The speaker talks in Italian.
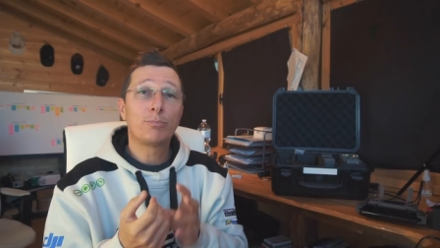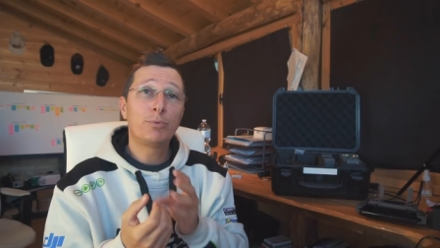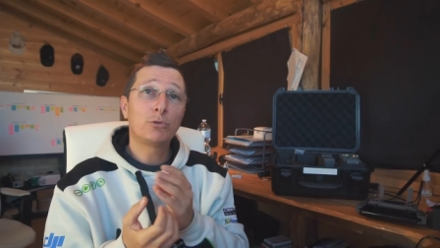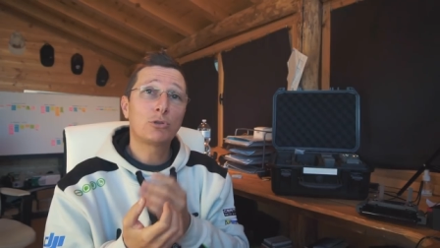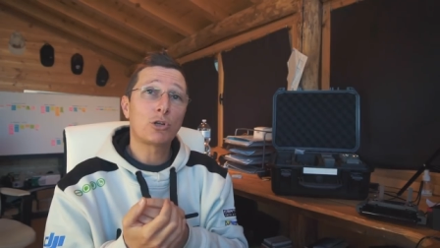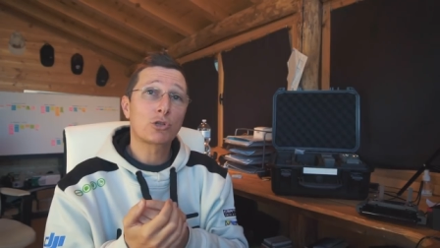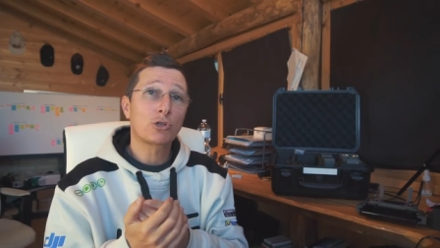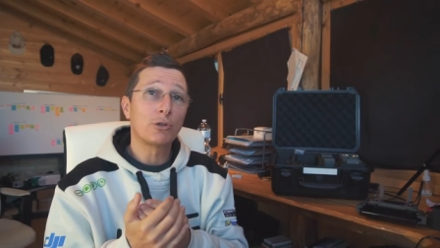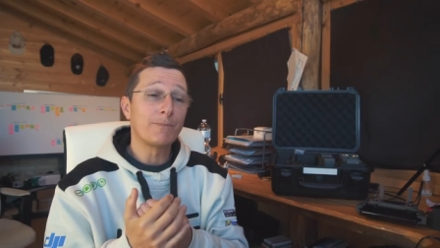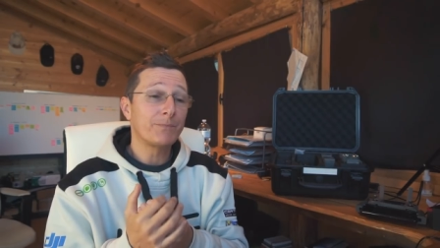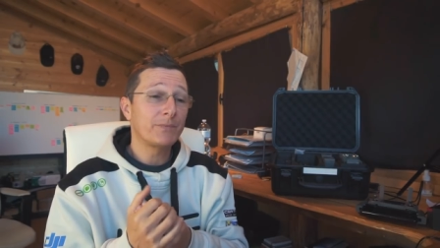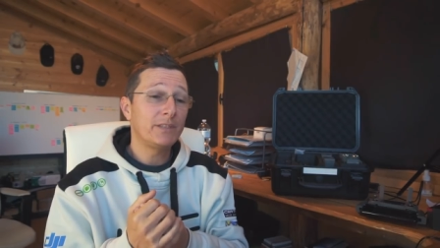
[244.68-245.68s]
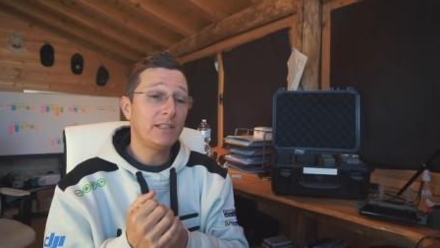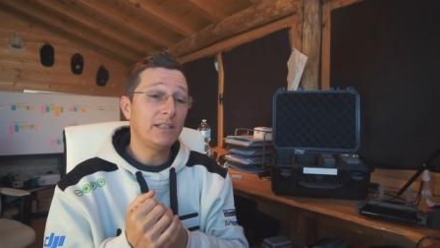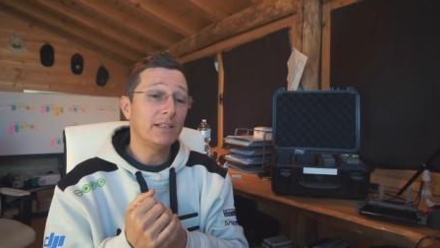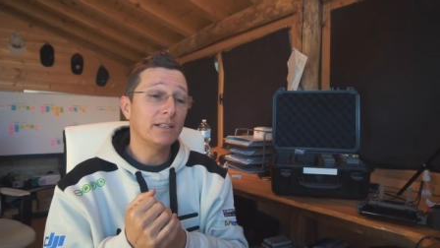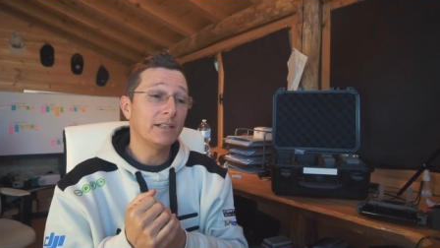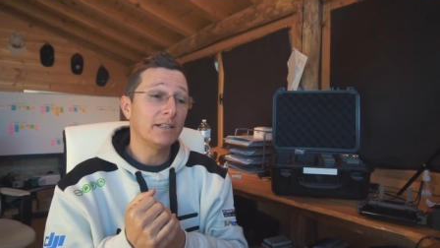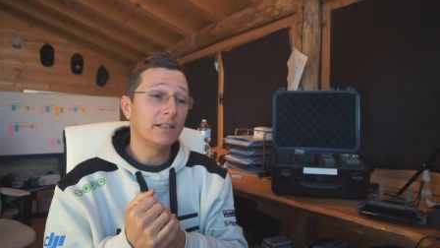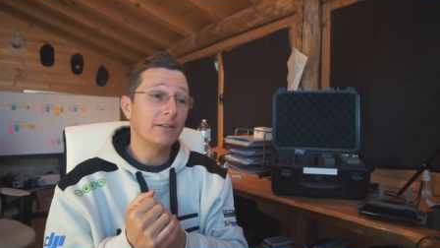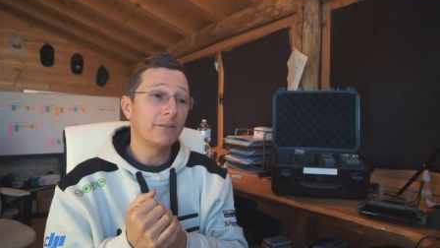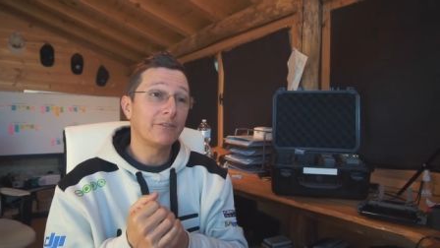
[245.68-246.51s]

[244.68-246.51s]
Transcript: piuttosto di eh,